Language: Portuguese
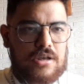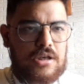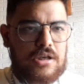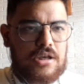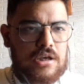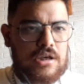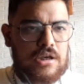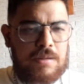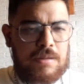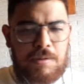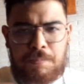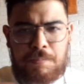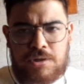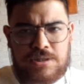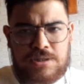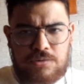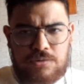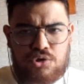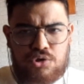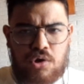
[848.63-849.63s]
e também
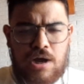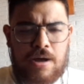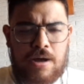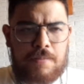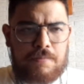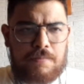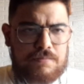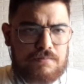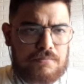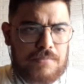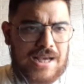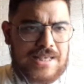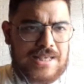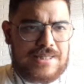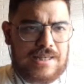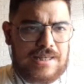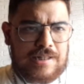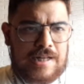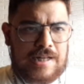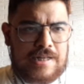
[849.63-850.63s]
pode jogar mais
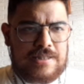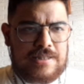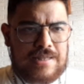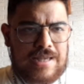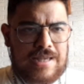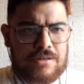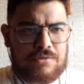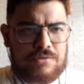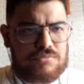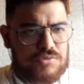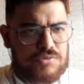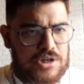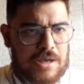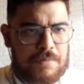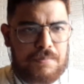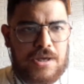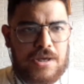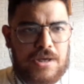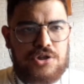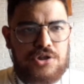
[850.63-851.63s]
centralizado, de
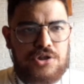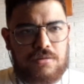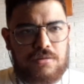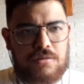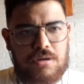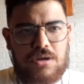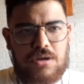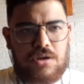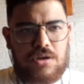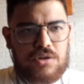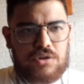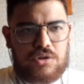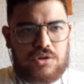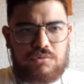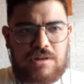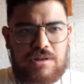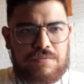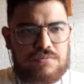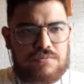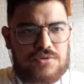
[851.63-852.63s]
repente não
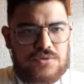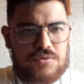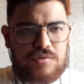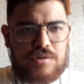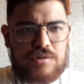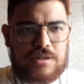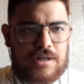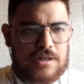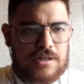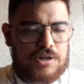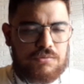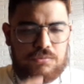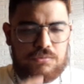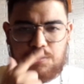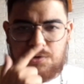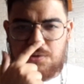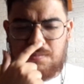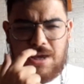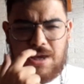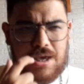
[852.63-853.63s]
tá funcionando ali um
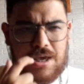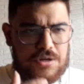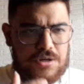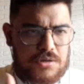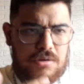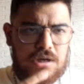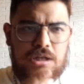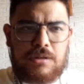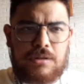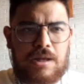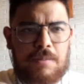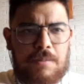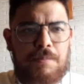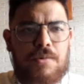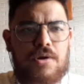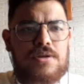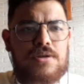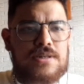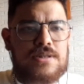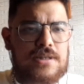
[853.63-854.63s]
dos meias, ele também
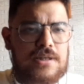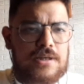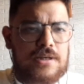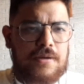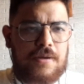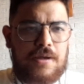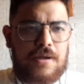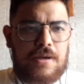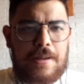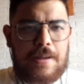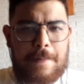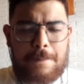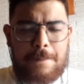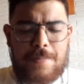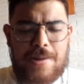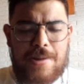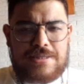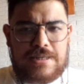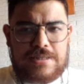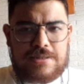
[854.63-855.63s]
pode ser
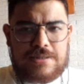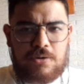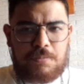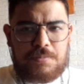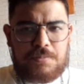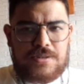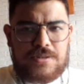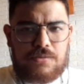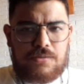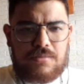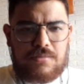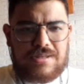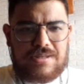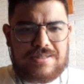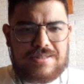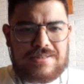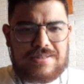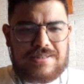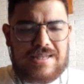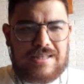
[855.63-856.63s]
mais essa opção
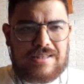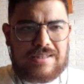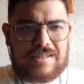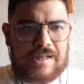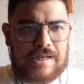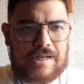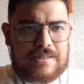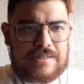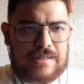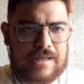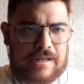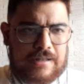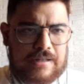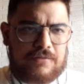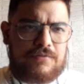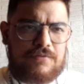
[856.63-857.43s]
centralizada.